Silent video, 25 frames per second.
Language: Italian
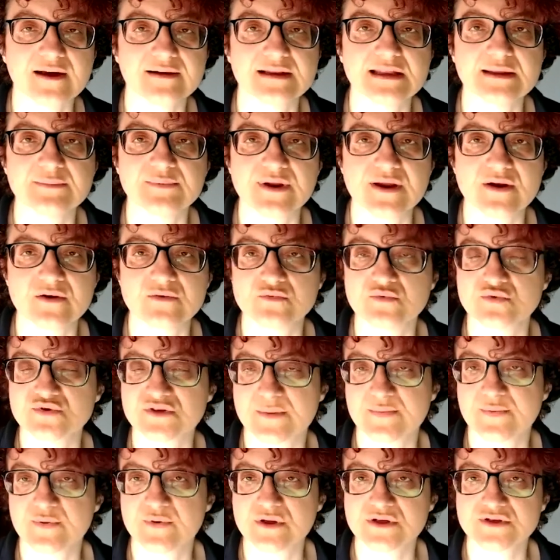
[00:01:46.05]
libri che non usa
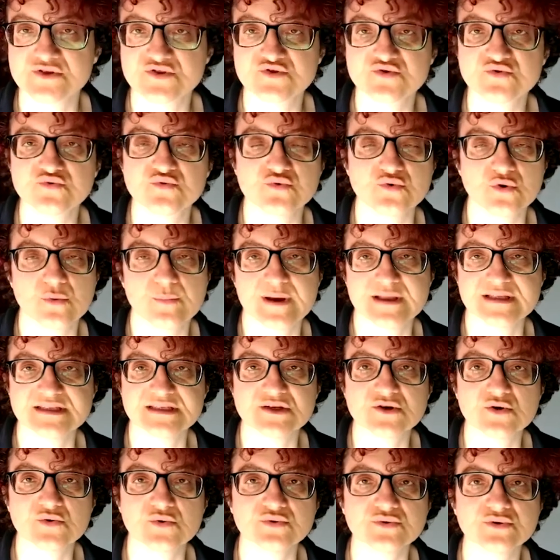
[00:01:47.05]
più nessuno, mezzi
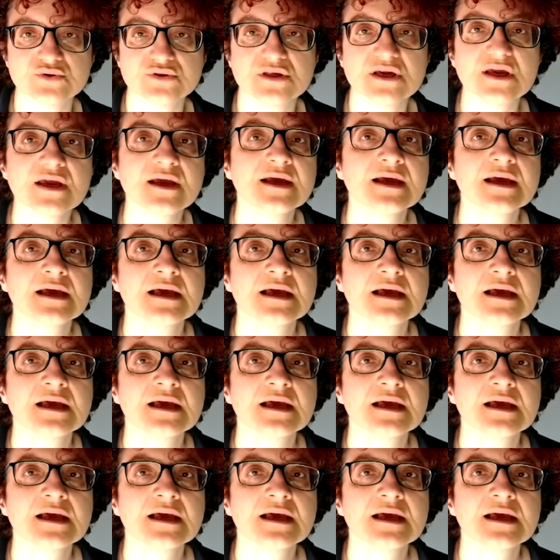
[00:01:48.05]
rotti,